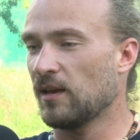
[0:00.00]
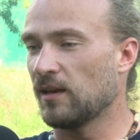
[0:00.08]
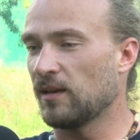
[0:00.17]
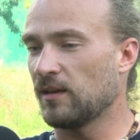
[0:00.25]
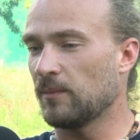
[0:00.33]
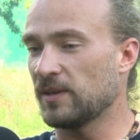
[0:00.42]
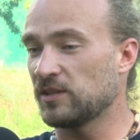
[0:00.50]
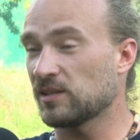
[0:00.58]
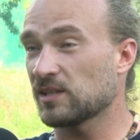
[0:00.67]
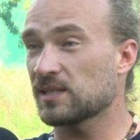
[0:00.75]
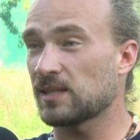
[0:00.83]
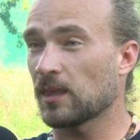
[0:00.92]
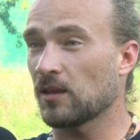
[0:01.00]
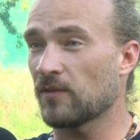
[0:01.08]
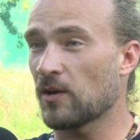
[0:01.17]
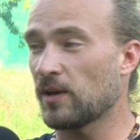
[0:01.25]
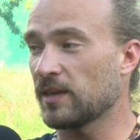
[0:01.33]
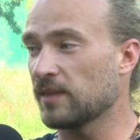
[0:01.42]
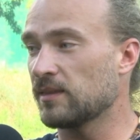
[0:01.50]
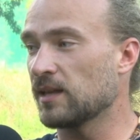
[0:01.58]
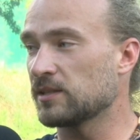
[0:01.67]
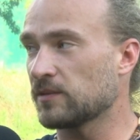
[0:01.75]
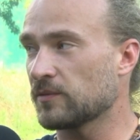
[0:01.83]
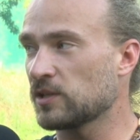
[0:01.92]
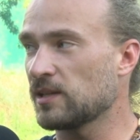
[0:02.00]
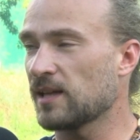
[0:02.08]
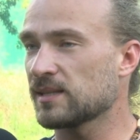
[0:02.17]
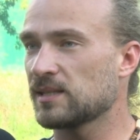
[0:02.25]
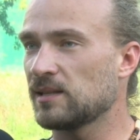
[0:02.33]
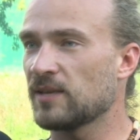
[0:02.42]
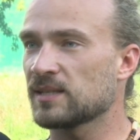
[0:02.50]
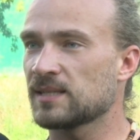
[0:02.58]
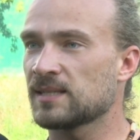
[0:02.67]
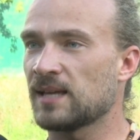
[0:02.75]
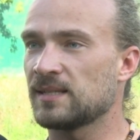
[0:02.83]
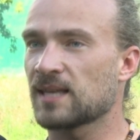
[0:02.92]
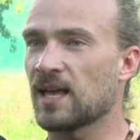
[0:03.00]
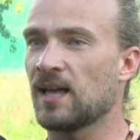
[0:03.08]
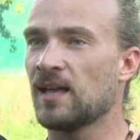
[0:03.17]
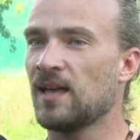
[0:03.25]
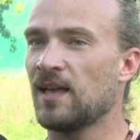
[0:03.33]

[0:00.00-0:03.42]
E, będzie też startowała jedna dziewczyna, Sylwia Zyzańska.